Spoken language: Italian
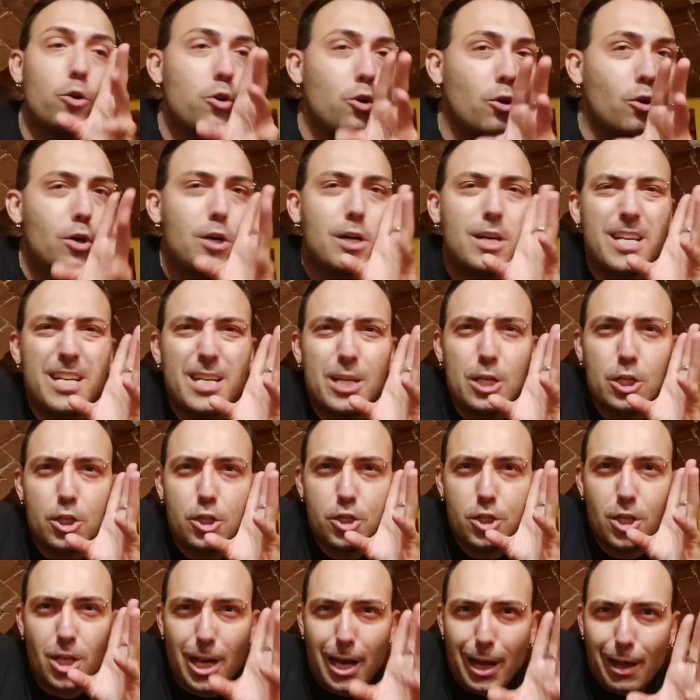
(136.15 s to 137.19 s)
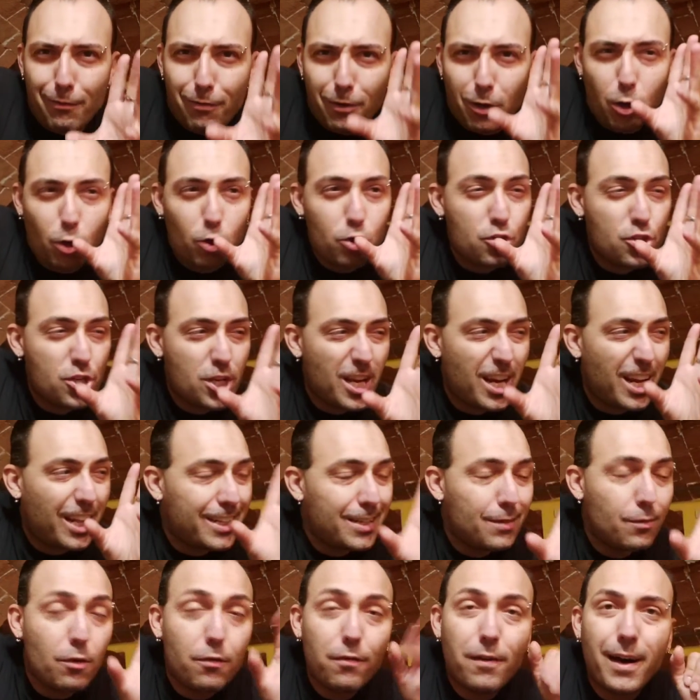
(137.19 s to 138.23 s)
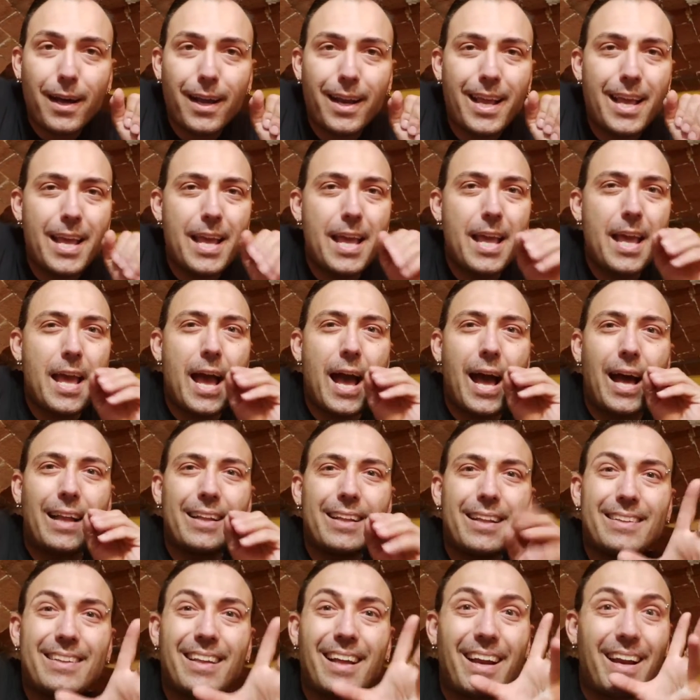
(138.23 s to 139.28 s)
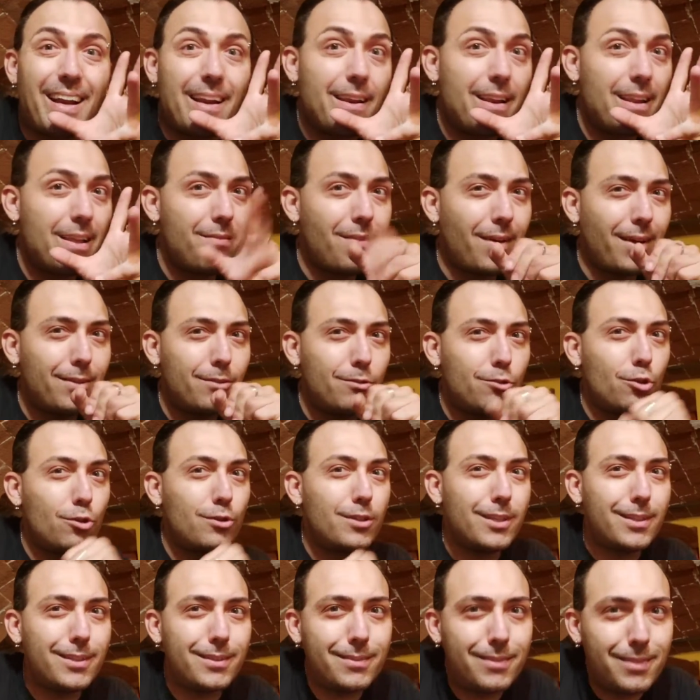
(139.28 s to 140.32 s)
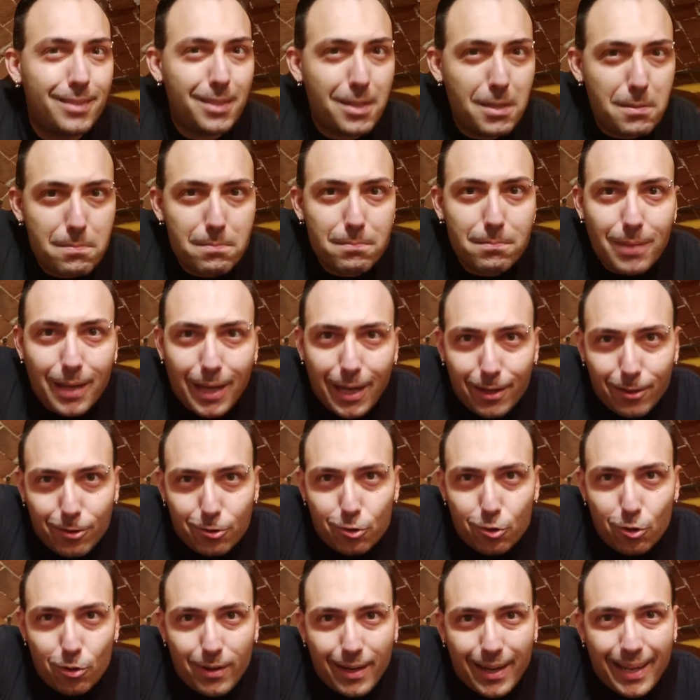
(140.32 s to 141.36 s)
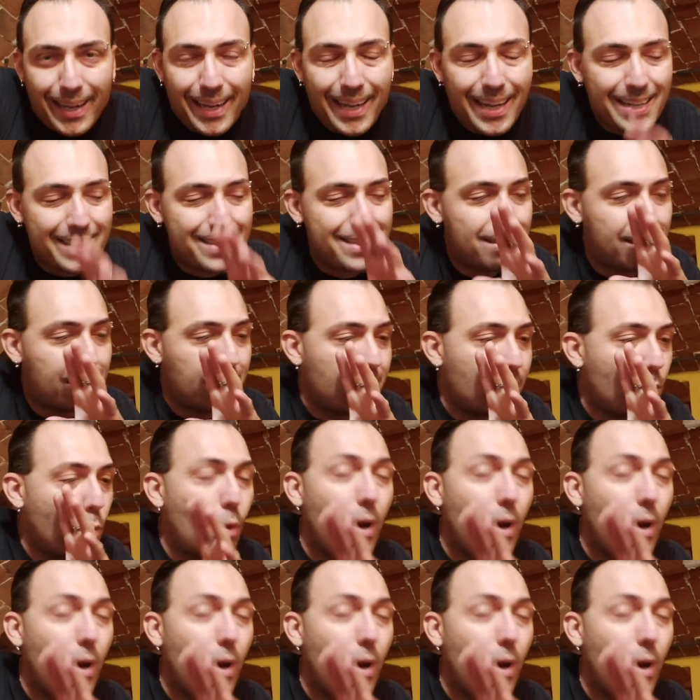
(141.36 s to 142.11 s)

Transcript: Io ce la farò, ce la devo fare ad andare all'evento di Tim Burton, ragazzi.